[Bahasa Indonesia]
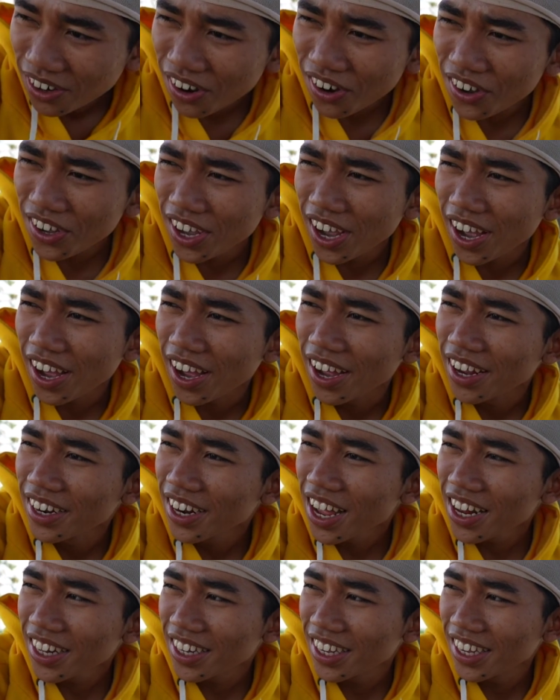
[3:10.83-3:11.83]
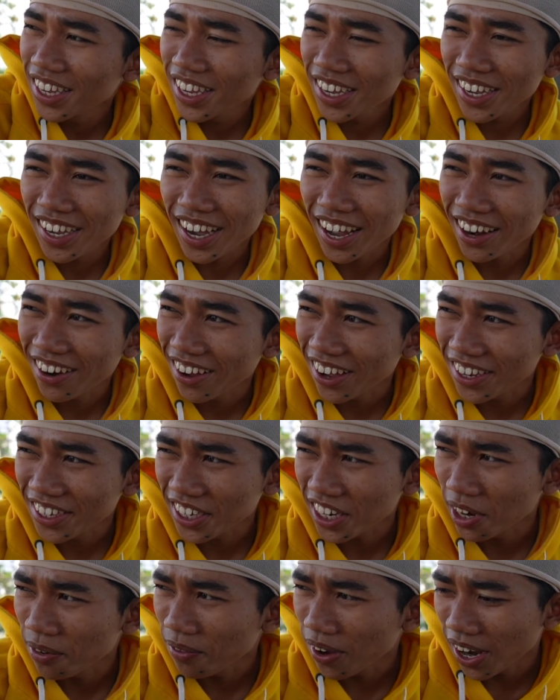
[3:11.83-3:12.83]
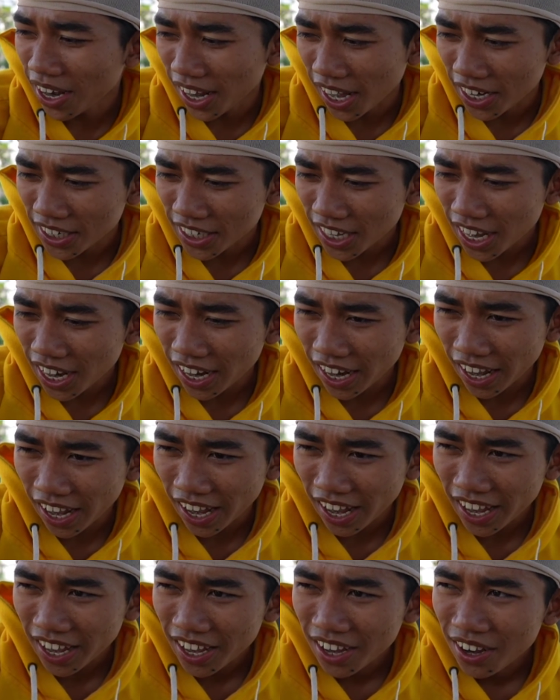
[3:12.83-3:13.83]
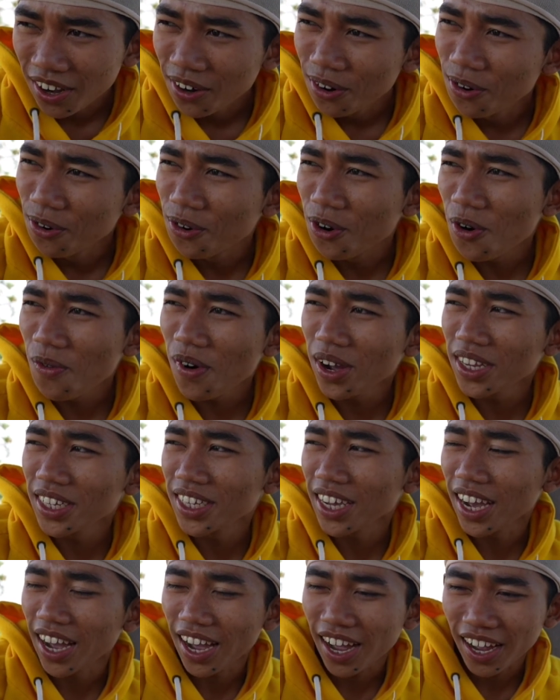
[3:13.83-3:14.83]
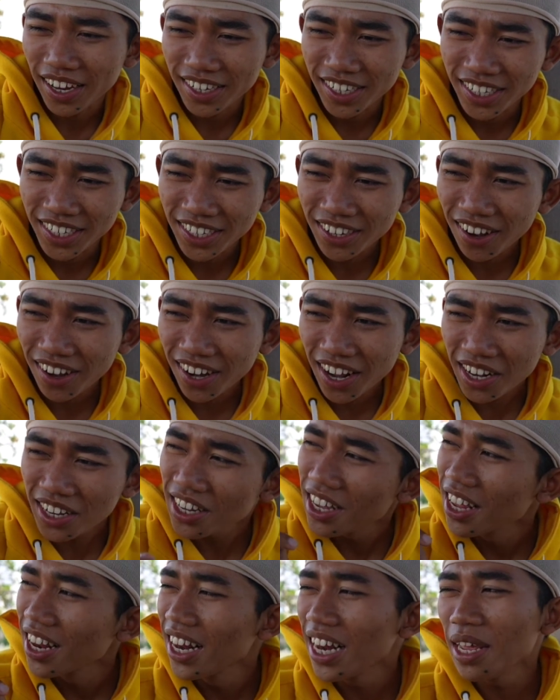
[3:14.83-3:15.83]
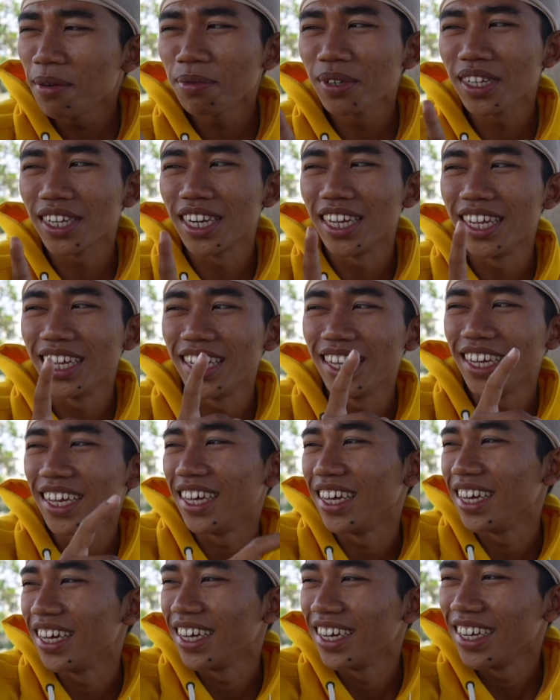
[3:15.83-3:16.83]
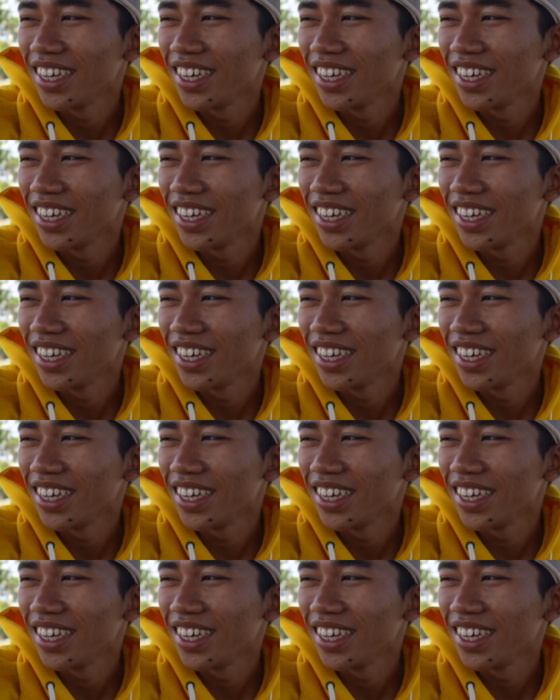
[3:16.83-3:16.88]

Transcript: Oh ya, nanti kalau es krim kalian salah, hukumannya dicoret lipstick.